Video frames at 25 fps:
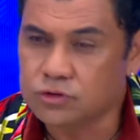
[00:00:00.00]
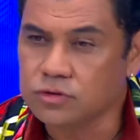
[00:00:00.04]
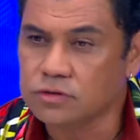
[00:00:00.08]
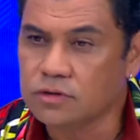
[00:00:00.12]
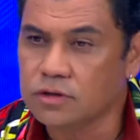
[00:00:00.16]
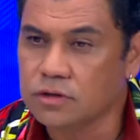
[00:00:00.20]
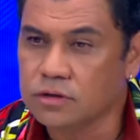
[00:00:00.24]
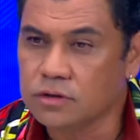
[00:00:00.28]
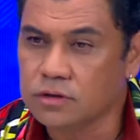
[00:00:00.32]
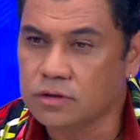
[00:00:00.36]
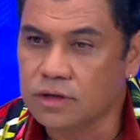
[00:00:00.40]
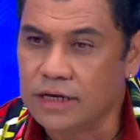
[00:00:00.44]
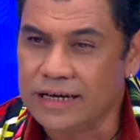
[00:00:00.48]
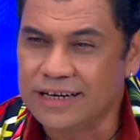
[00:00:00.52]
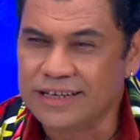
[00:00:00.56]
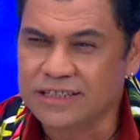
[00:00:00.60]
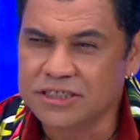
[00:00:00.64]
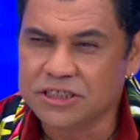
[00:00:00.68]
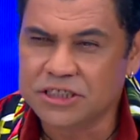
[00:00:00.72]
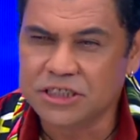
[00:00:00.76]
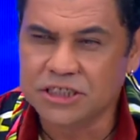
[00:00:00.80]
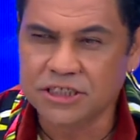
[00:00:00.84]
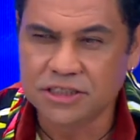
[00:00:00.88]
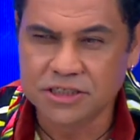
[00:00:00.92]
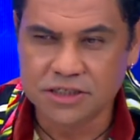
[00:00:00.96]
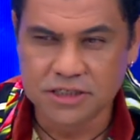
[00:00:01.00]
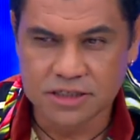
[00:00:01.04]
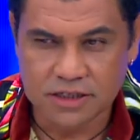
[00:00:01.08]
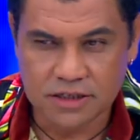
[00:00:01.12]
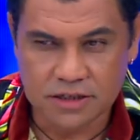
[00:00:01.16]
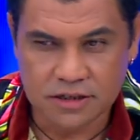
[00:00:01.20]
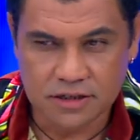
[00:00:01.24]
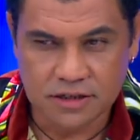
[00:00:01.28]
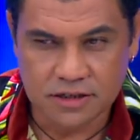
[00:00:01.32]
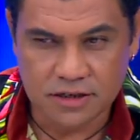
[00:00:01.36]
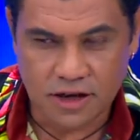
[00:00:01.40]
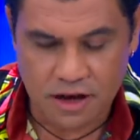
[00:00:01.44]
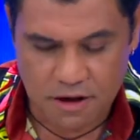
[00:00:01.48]
sur
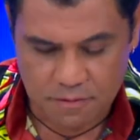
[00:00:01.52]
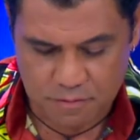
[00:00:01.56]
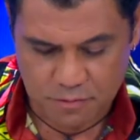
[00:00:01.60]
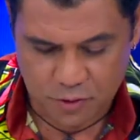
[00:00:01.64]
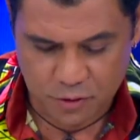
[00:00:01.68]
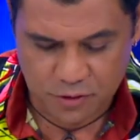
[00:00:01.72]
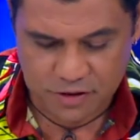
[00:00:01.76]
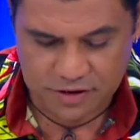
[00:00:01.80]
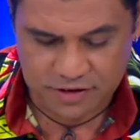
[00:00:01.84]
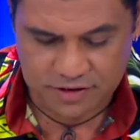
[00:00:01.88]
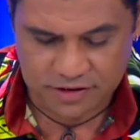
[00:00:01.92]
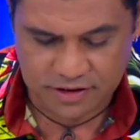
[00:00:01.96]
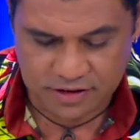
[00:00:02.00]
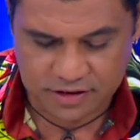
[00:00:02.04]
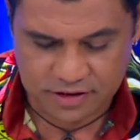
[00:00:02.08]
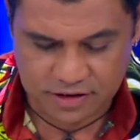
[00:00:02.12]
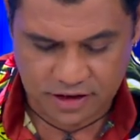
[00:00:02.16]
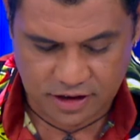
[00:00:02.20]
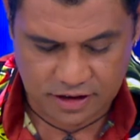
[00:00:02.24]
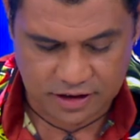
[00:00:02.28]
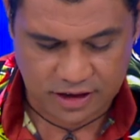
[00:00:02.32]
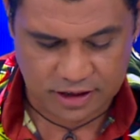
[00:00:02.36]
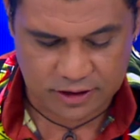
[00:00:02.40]
l'échiquier euh, politique hein?